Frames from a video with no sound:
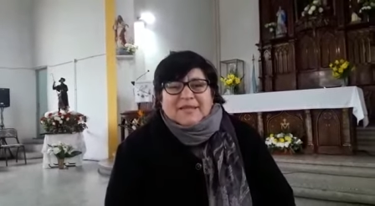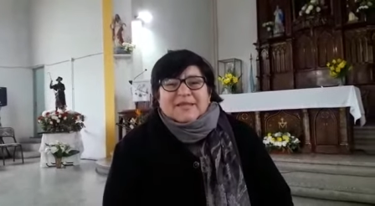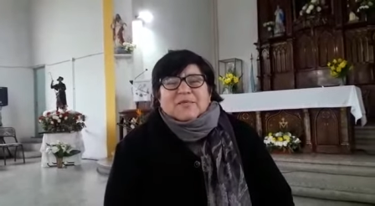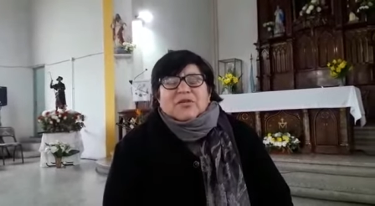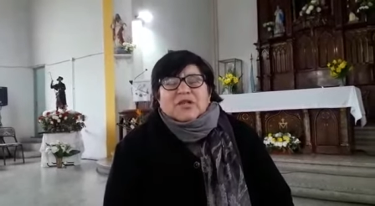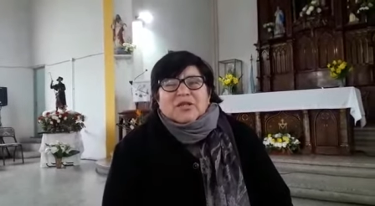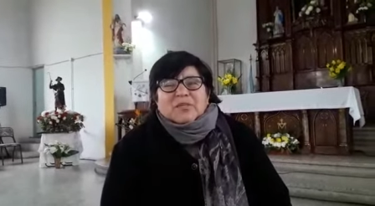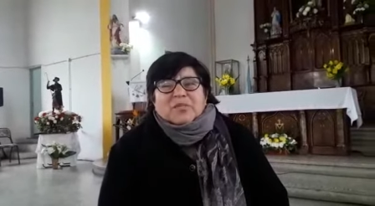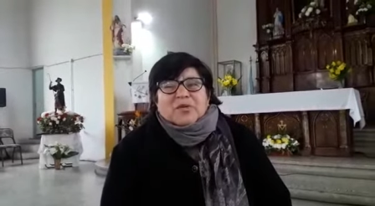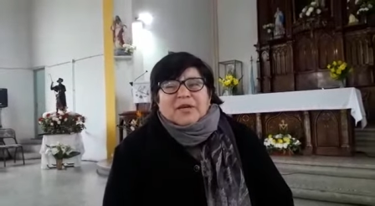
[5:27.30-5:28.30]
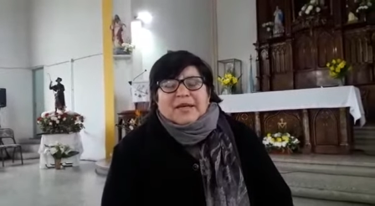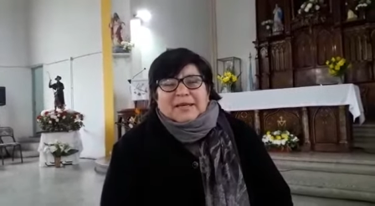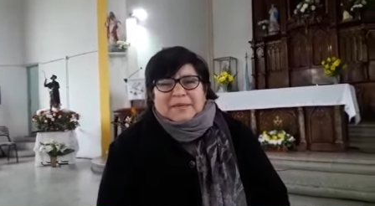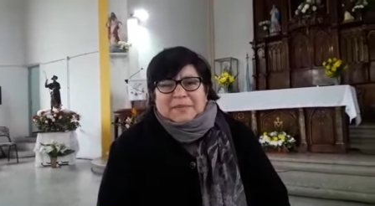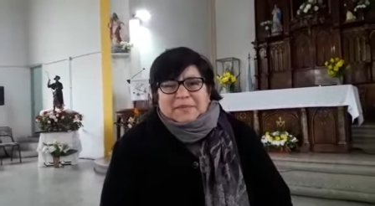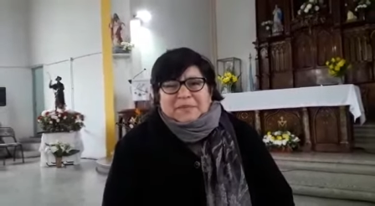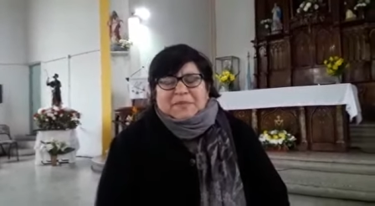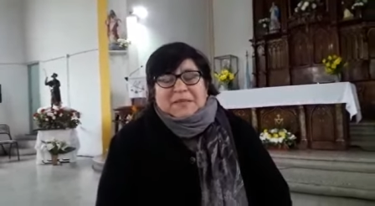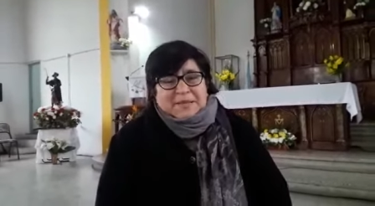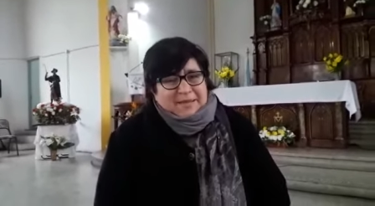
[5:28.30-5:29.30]
Seguimos Se asustaron, pero
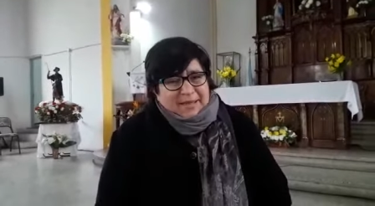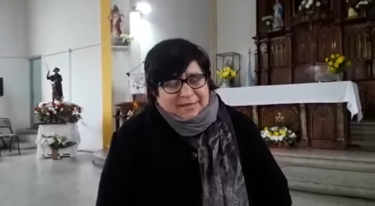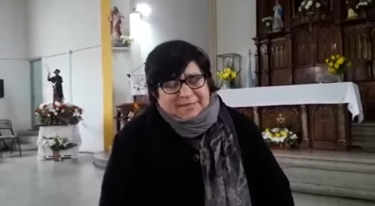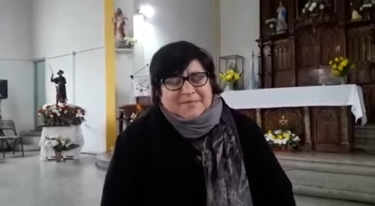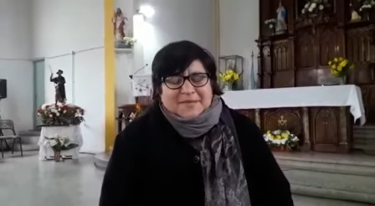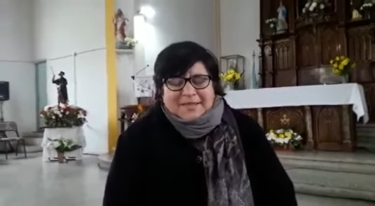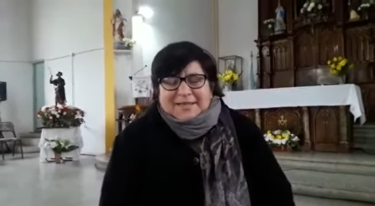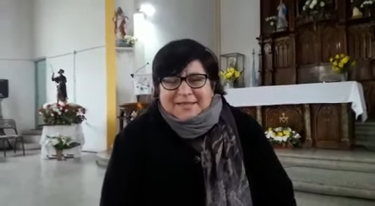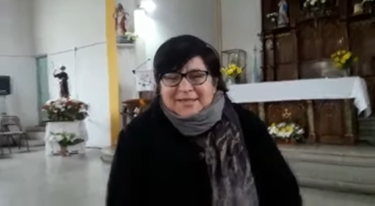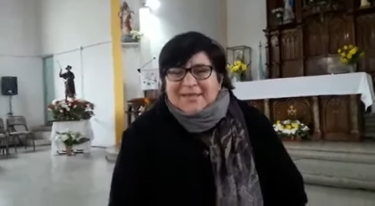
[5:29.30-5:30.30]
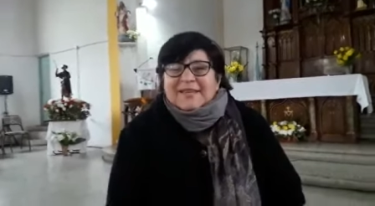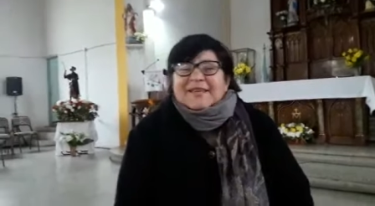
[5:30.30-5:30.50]
igual pudieron seguir. Sí, sí.